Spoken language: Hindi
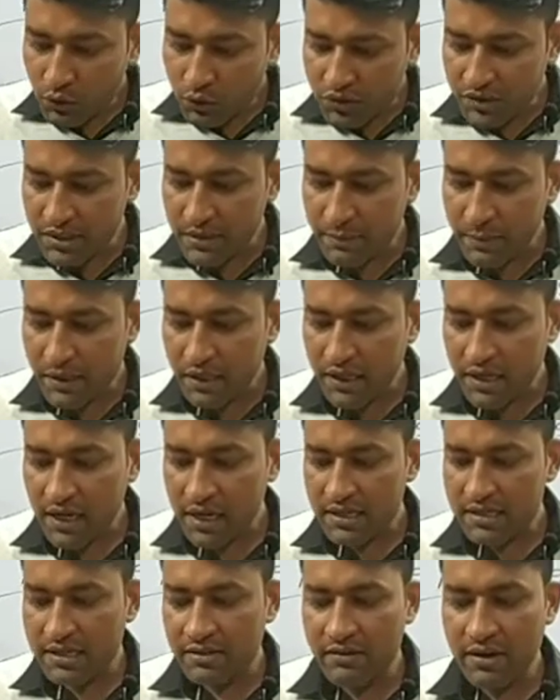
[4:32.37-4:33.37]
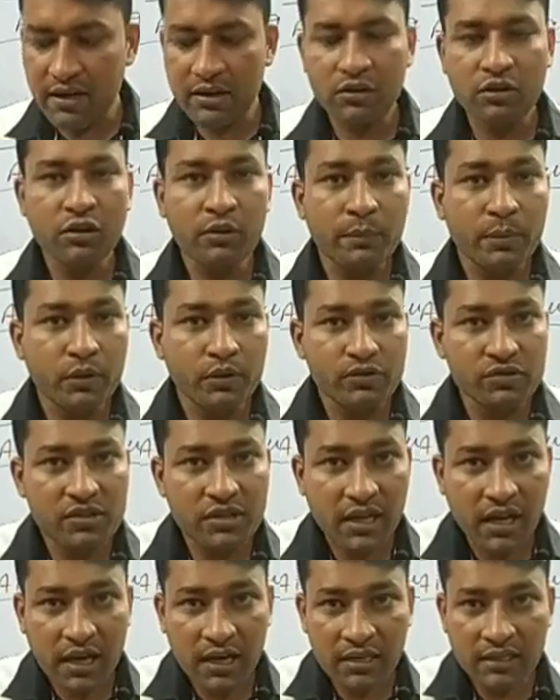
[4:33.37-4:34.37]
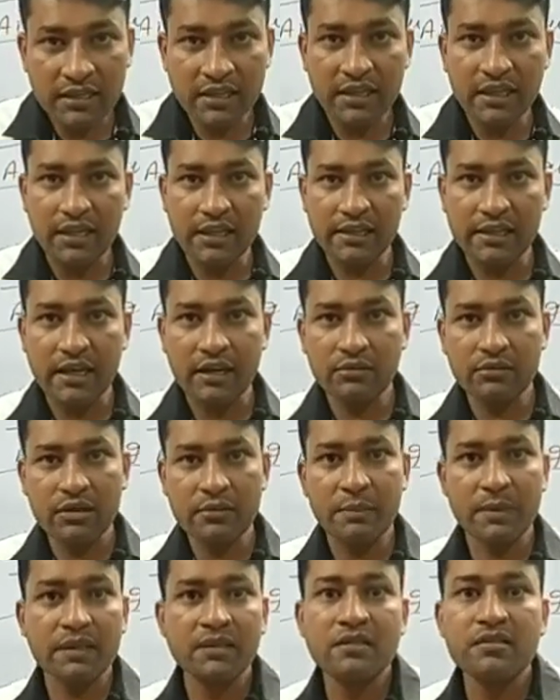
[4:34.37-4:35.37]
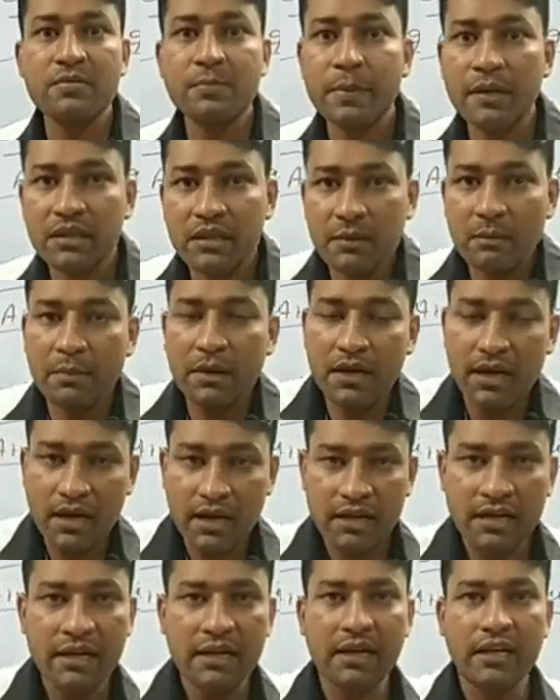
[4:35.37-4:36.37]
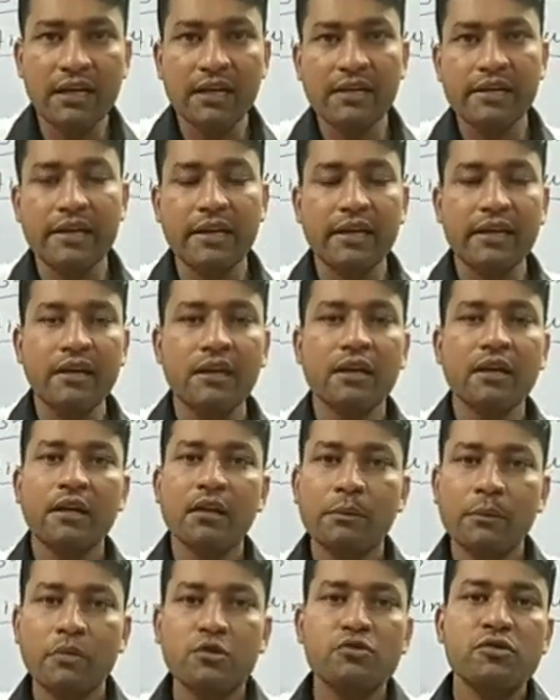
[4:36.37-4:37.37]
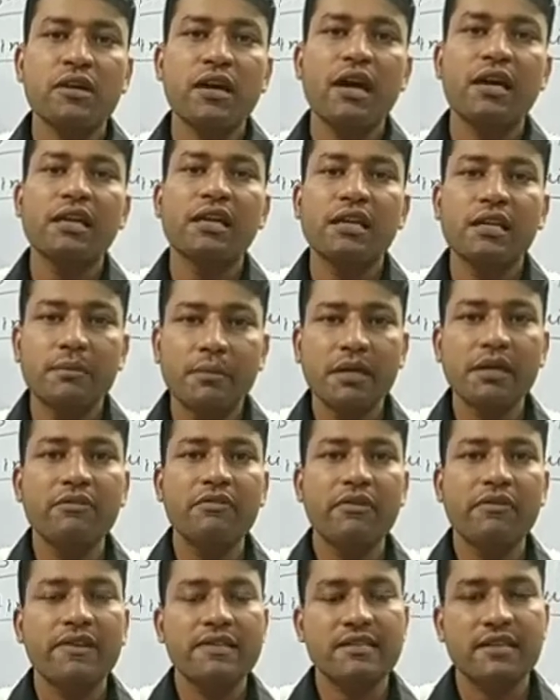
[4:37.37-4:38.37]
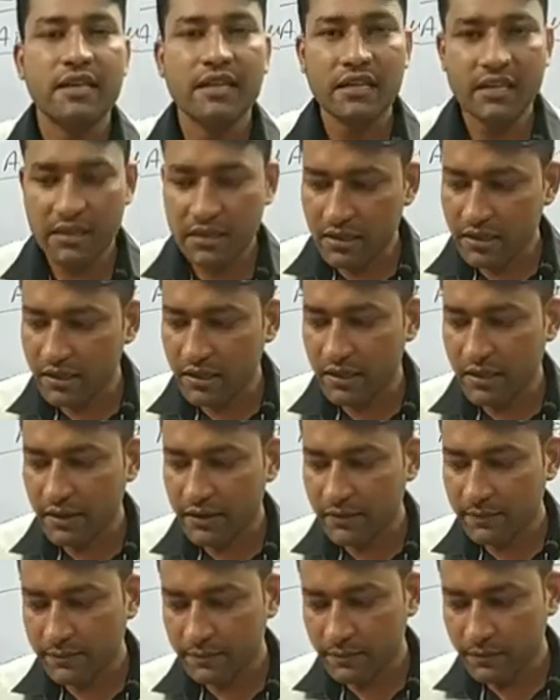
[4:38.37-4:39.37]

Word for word: उसी प्रकार जवानों को प्रोत्साहन के लिए उनकी प्रतिस्पर्धा बढ़ाने के लिए पुरस्कार की भी व्यवस्था की गई है